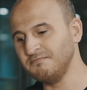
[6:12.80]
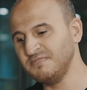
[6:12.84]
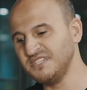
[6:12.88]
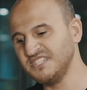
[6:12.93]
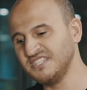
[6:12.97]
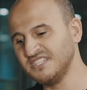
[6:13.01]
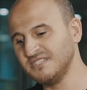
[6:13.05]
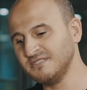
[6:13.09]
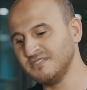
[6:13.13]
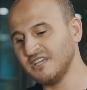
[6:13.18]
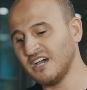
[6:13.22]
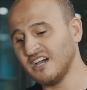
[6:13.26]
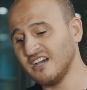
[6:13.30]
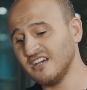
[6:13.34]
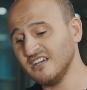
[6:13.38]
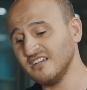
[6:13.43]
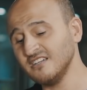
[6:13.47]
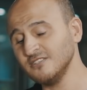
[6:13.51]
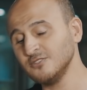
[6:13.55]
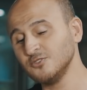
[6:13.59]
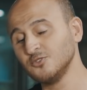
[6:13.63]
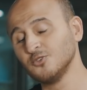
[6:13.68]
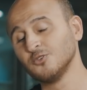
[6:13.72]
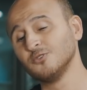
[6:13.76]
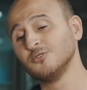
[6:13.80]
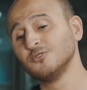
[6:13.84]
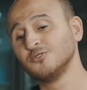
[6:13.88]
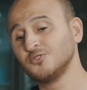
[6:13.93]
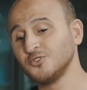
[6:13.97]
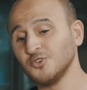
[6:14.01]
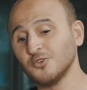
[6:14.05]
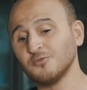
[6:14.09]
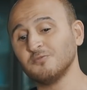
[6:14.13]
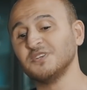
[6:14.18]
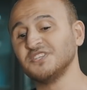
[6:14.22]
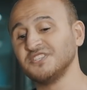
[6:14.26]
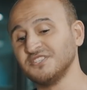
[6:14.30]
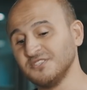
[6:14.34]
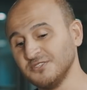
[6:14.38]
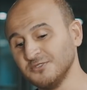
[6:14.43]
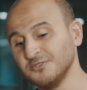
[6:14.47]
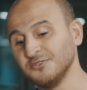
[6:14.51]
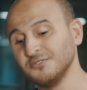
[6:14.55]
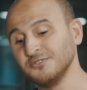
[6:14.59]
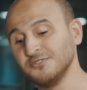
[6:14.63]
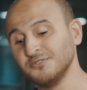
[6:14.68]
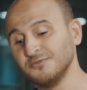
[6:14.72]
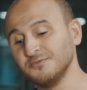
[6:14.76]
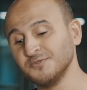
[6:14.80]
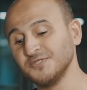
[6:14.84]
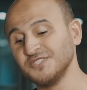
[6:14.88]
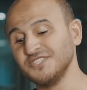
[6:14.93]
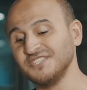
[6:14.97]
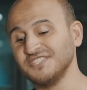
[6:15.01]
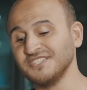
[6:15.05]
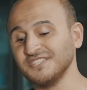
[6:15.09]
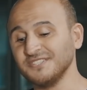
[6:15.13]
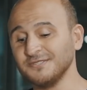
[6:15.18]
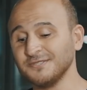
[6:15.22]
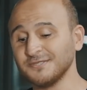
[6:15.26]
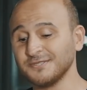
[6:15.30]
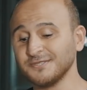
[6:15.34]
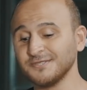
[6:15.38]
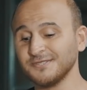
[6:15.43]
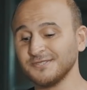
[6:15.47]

biz daha yolun çok başında olduğumuzu hissediyoruz.